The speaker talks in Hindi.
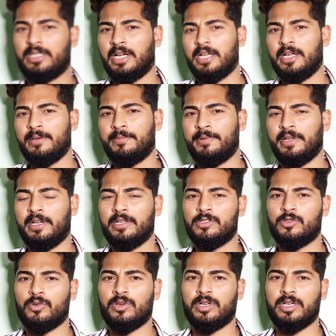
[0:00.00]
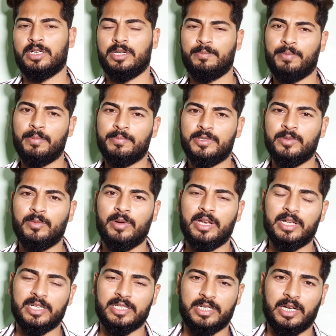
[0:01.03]
टाइप है जो कि पबजी
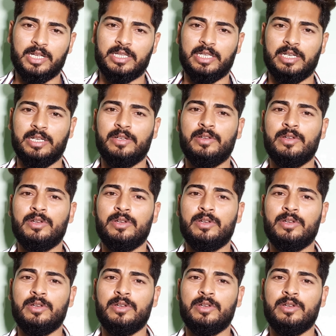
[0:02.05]
मोबाइल के साथ है